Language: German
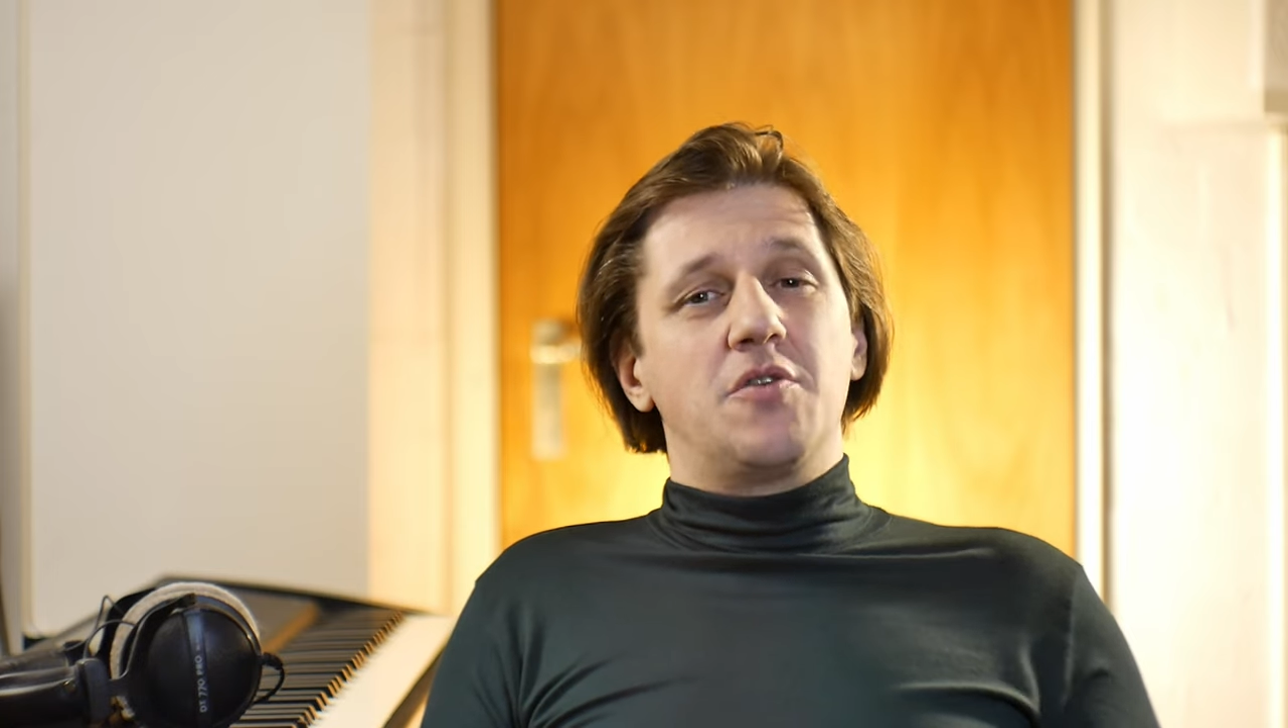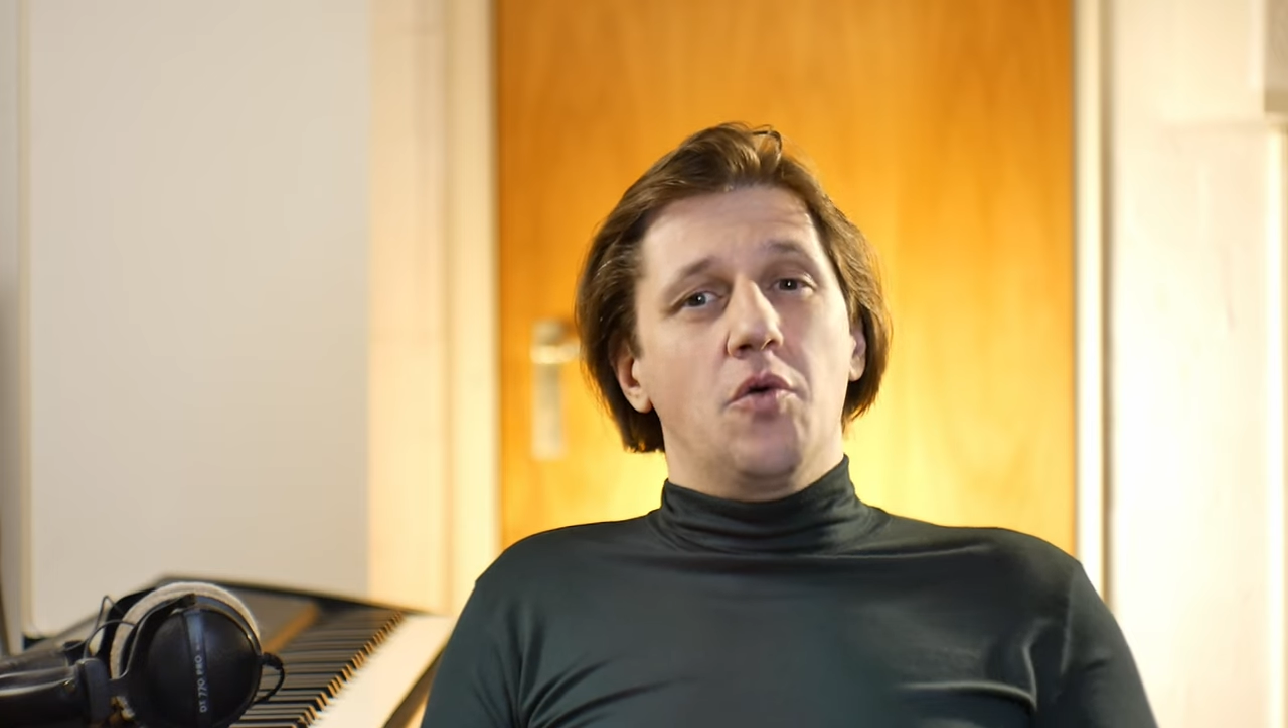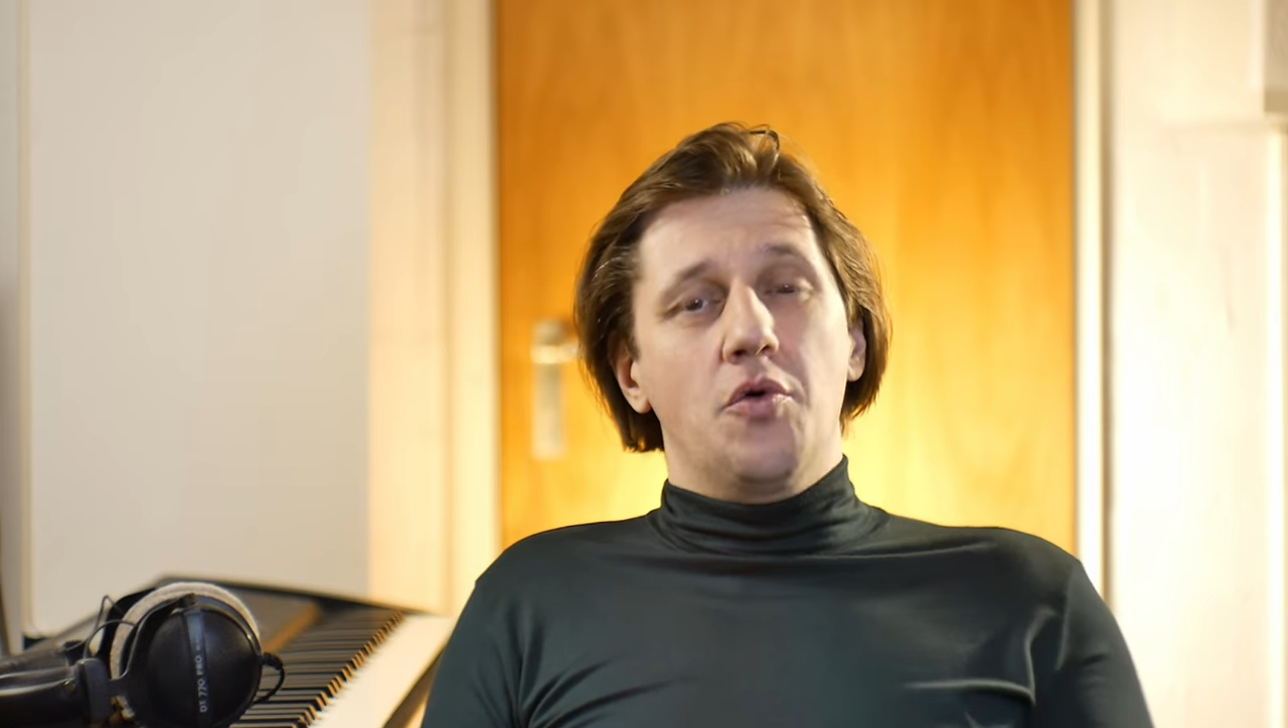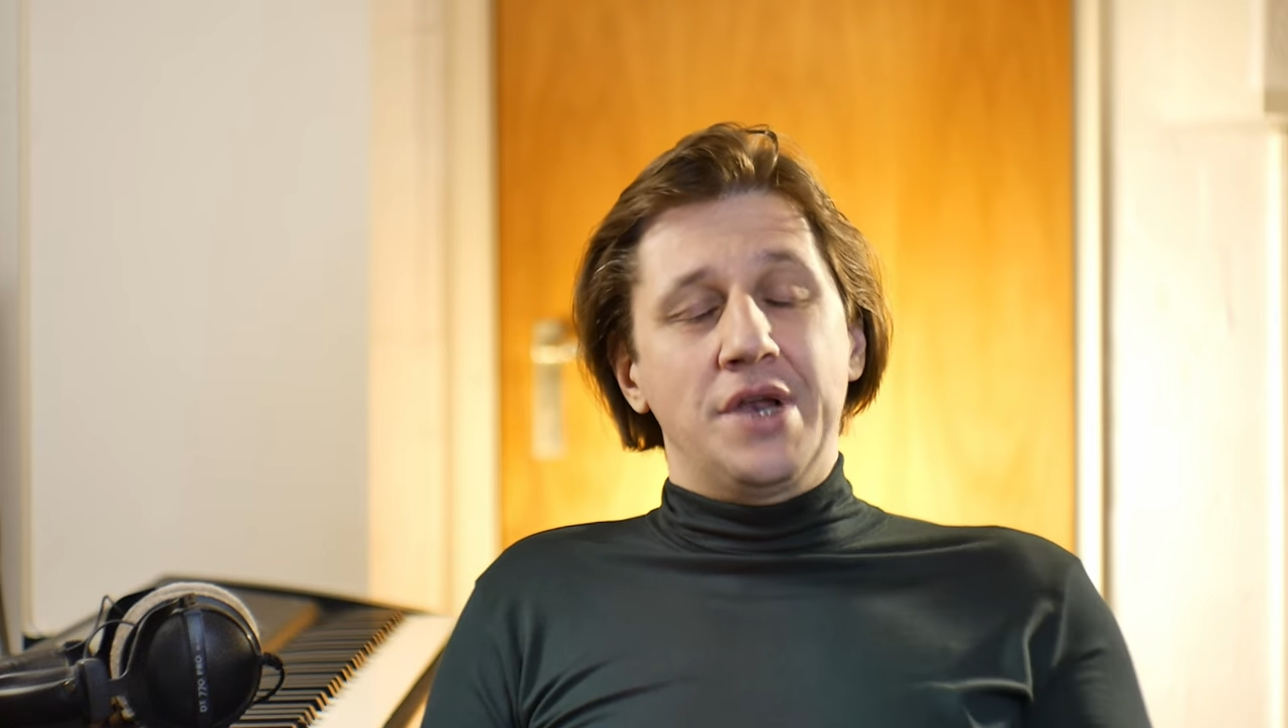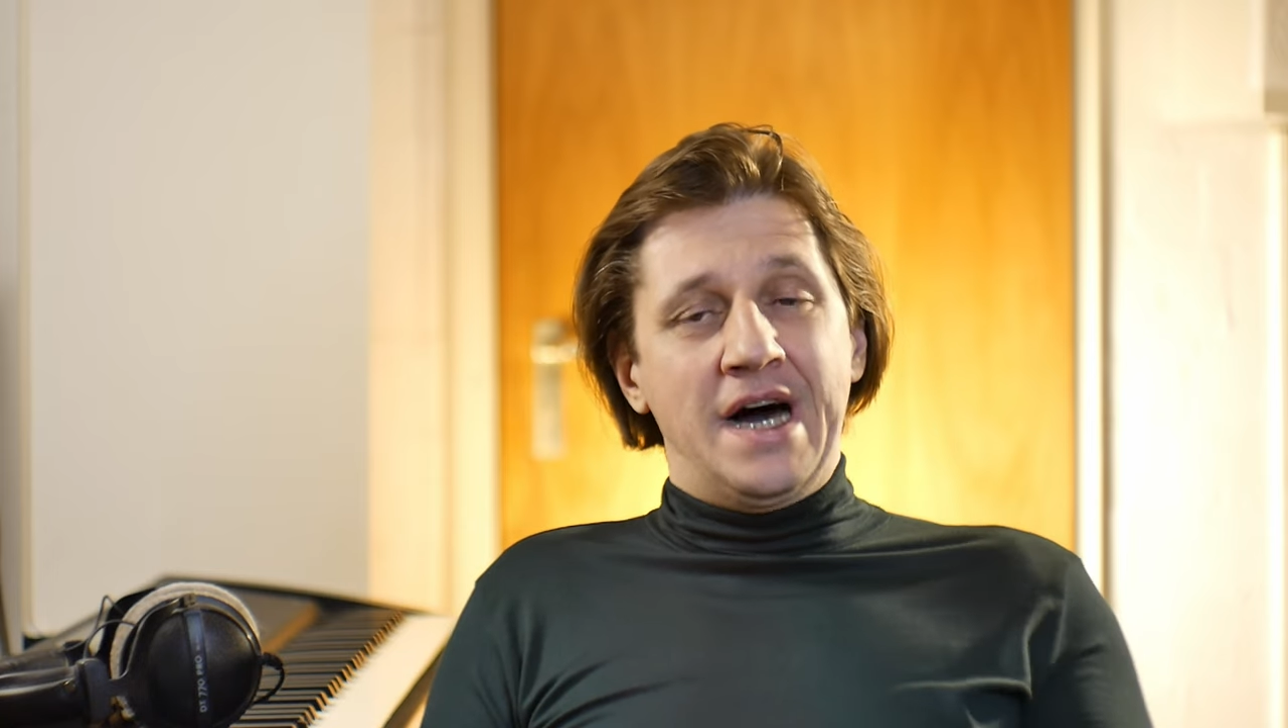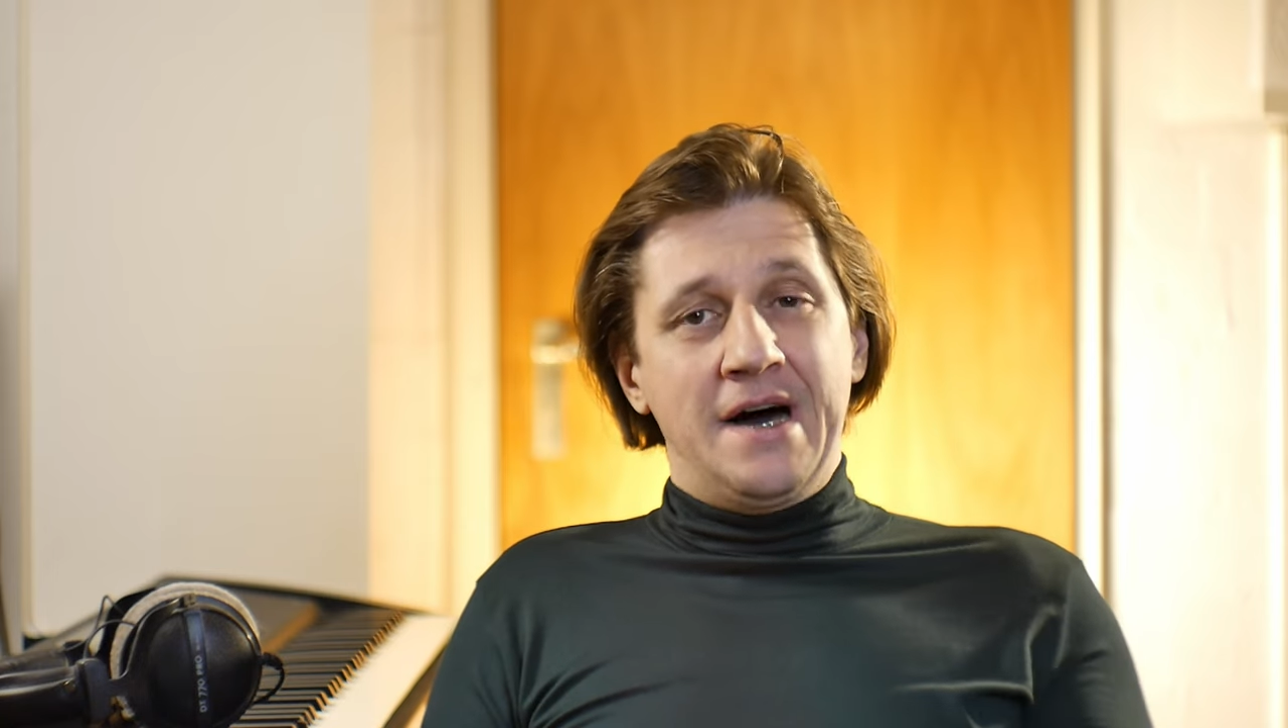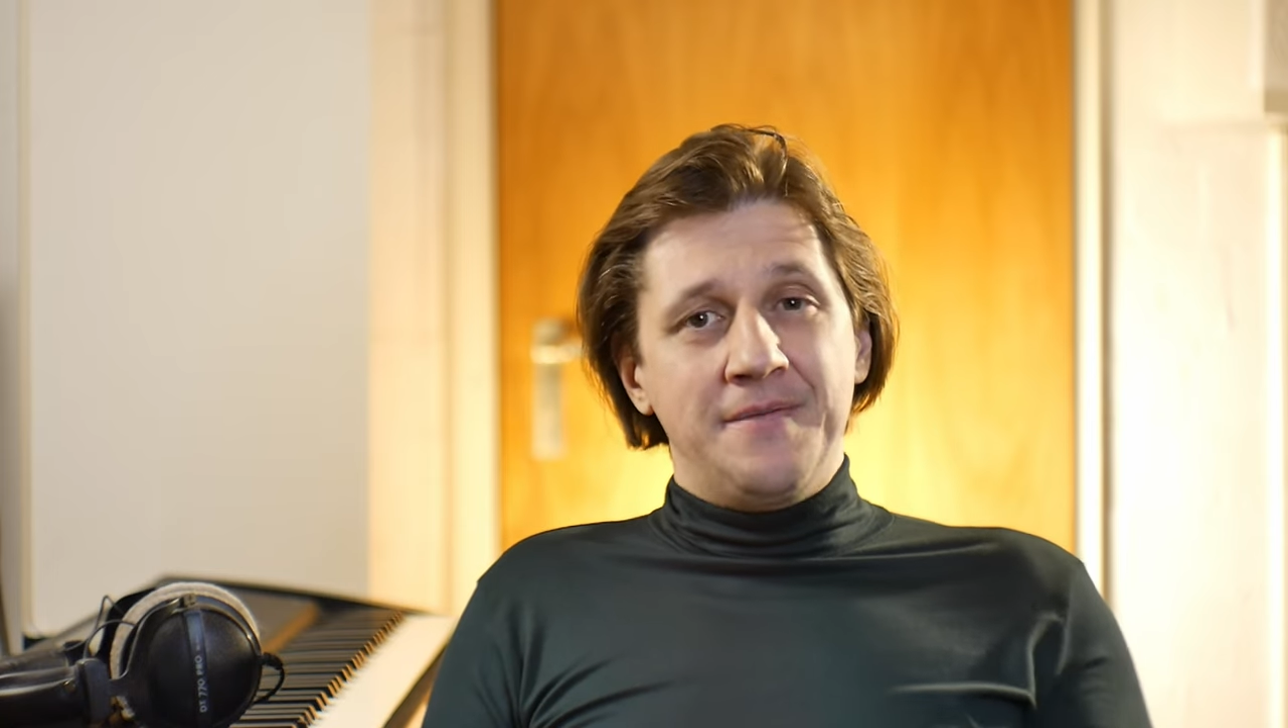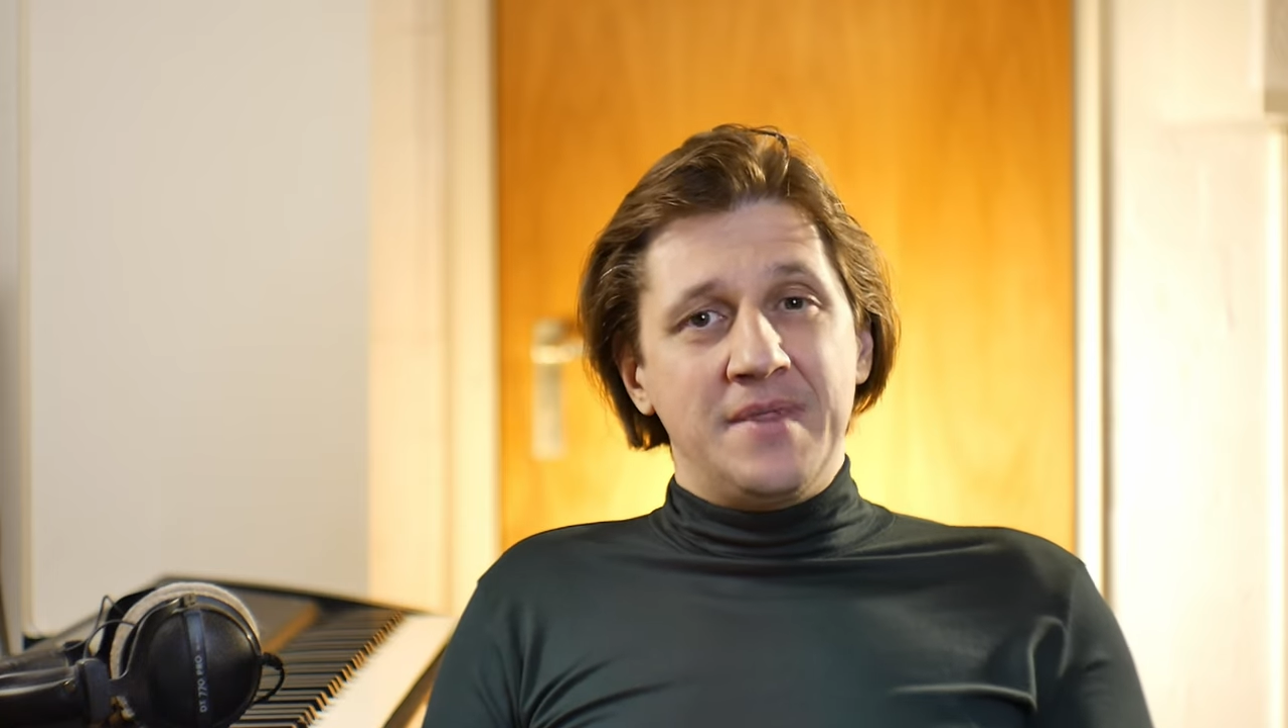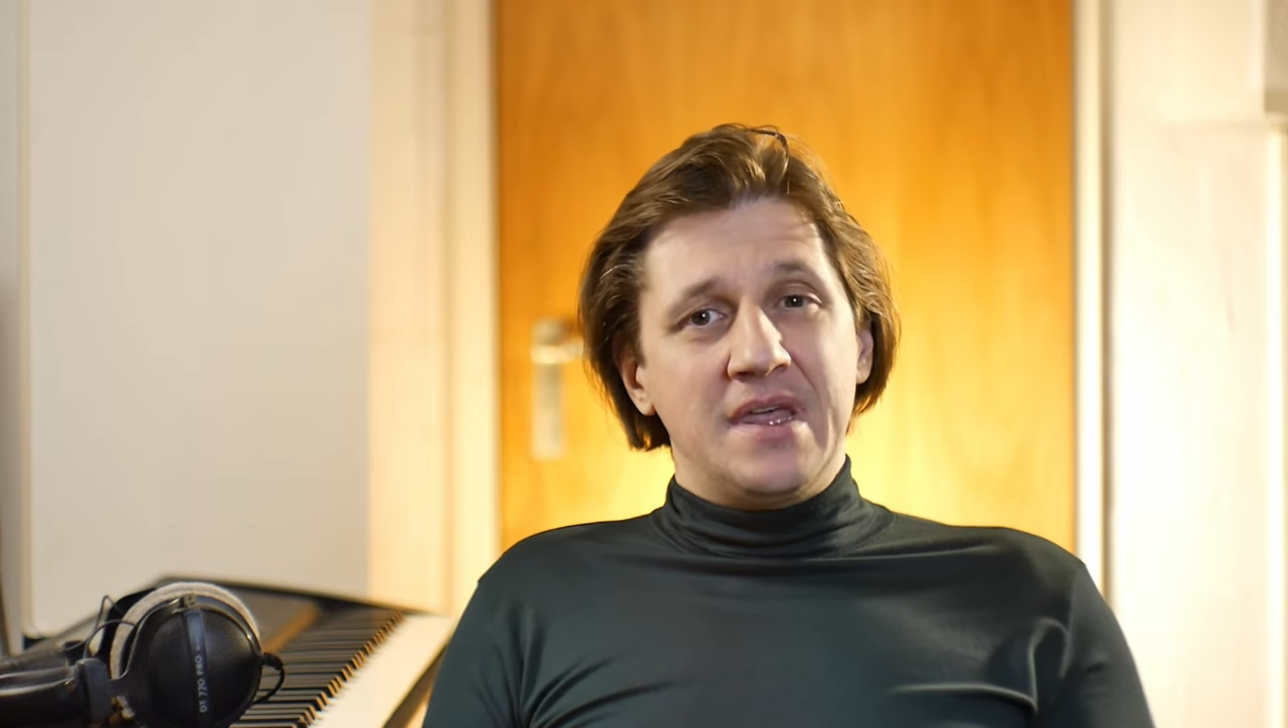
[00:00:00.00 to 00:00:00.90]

Corona